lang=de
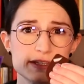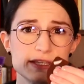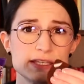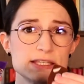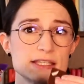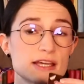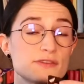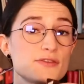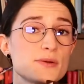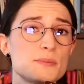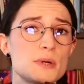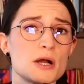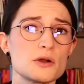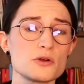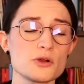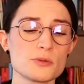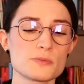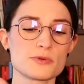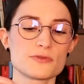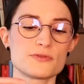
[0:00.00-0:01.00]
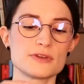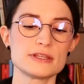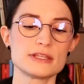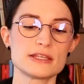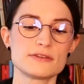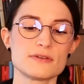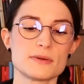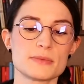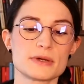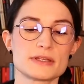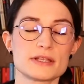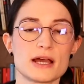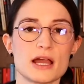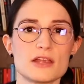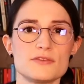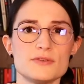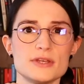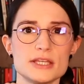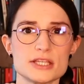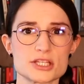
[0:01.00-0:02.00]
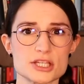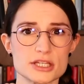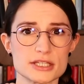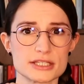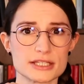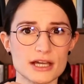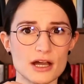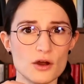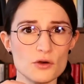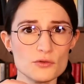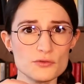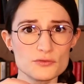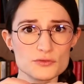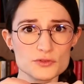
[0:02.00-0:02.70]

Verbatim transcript: in der Verpackung befindet. Wenn man da ein wenig drauf